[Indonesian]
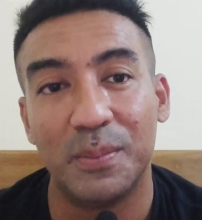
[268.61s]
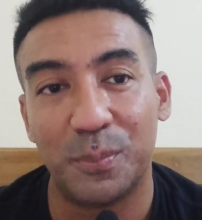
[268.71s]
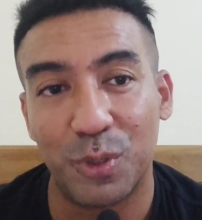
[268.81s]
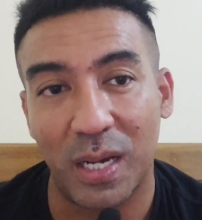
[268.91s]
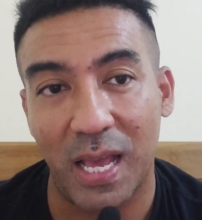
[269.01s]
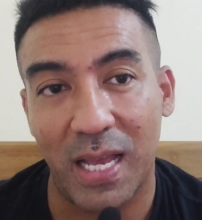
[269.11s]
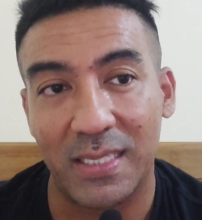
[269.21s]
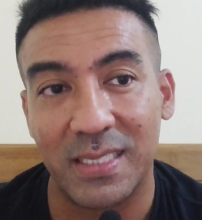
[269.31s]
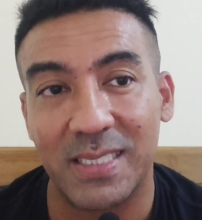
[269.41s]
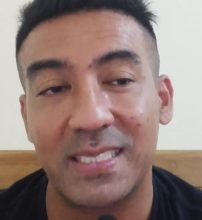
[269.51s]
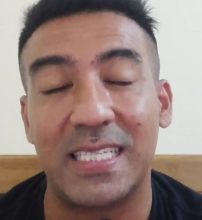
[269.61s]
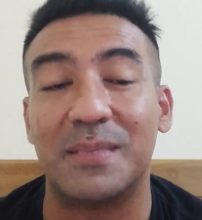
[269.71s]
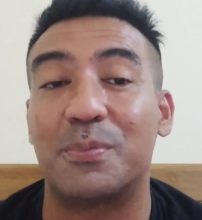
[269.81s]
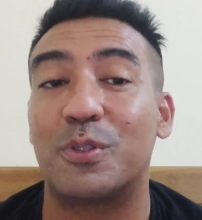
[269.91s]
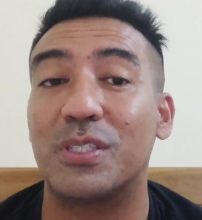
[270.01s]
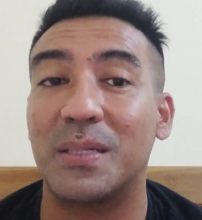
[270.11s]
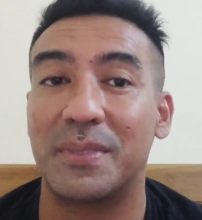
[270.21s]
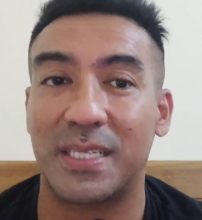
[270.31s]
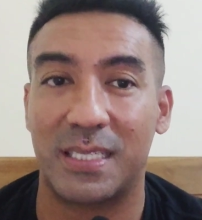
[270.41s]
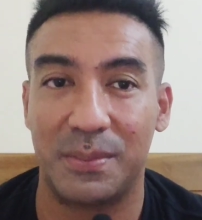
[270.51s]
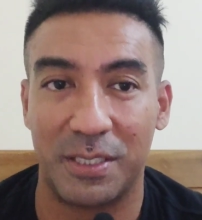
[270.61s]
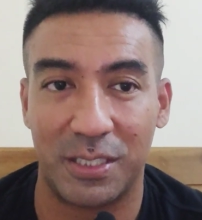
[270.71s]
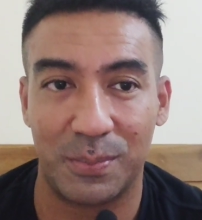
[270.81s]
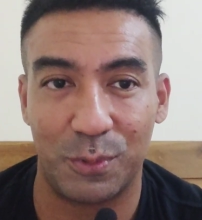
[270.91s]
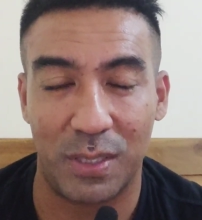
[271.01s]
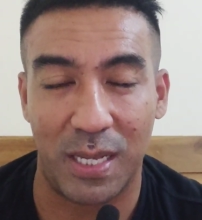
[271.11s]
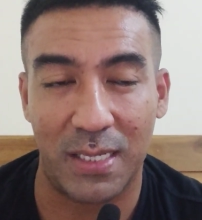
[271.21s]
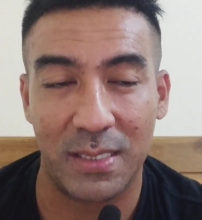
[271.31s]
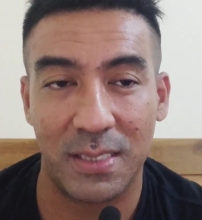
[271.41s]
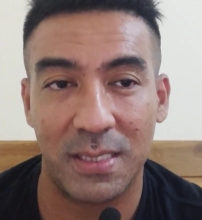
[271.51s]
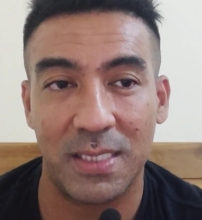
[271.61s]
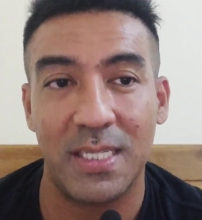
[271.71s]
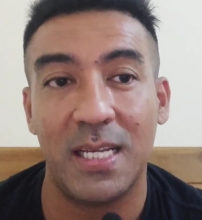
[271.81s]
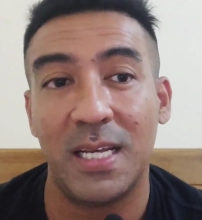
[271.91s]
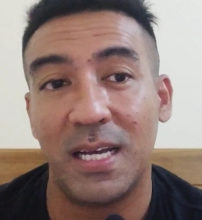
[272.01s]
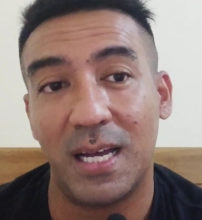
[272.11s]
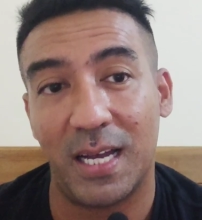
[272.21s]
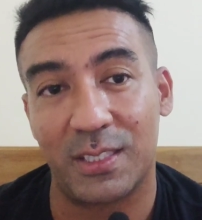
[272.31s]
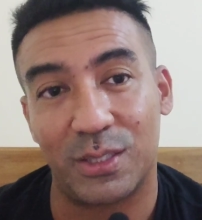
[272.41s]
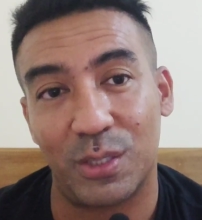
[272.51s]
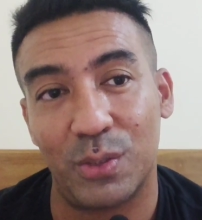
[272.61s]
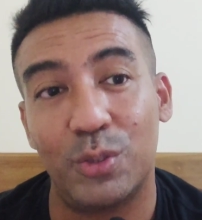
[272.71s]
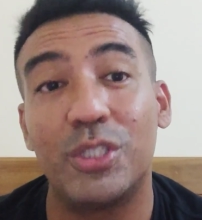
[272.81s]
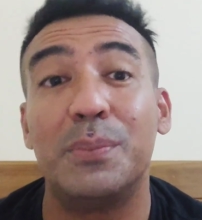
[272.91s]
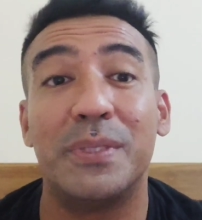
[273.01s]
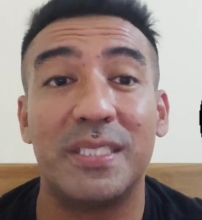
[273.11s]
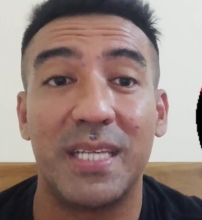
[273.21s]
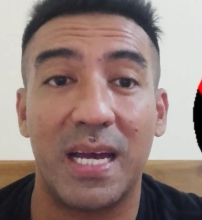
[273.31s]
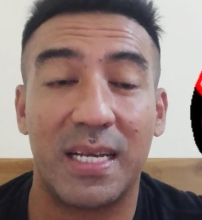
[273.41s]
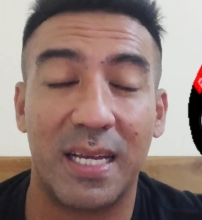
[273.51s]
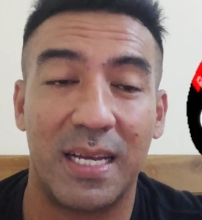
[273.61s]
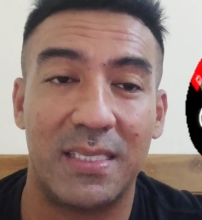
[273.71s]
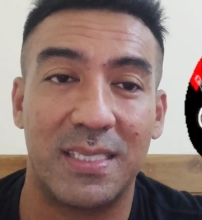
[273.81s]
pulang dengan program rekalibrasi pulang atau di penjara.